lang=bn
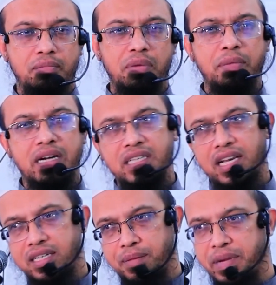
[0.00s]
বা মাটির
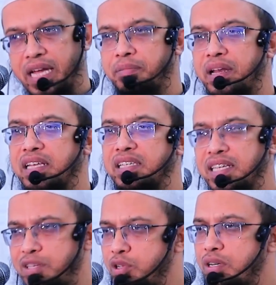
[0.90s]
একটা ব্যাংক বানাইছেন
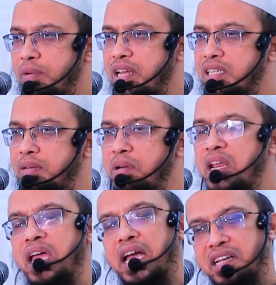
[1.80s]
কিছু একটা বানাইছেন
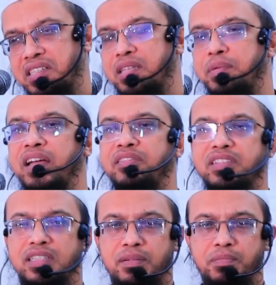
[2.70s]
বানায় একা সাথে ভেঙে
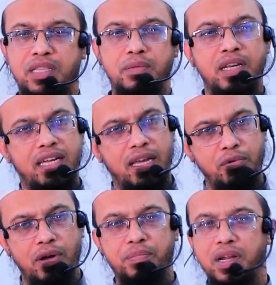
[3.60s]
ফেলছেন পৃথিবীর কেউ
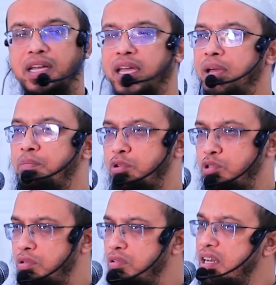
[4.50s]
আপনাকে
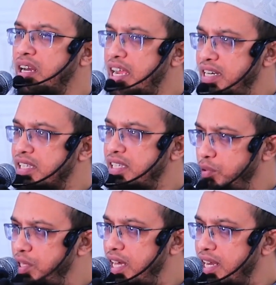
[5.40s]
প্রশ্ন করার রাইট আছে
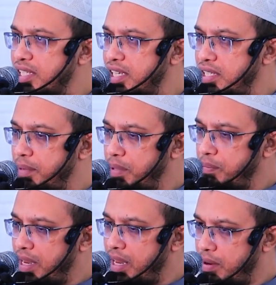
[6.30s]
অধিকার আছে যে আপনি
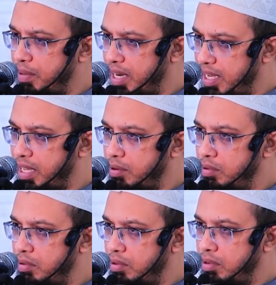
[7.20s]
বানায় আর বাংলেন কেন
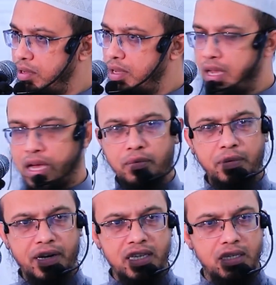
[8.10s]
আমি
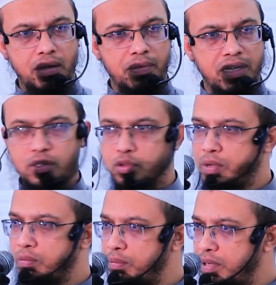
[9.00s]
বানাইছি আমি বানছি
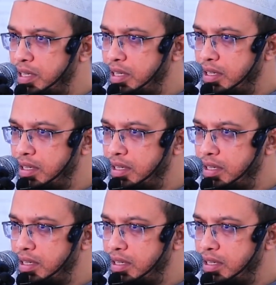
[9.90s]
তোমার বাপের কি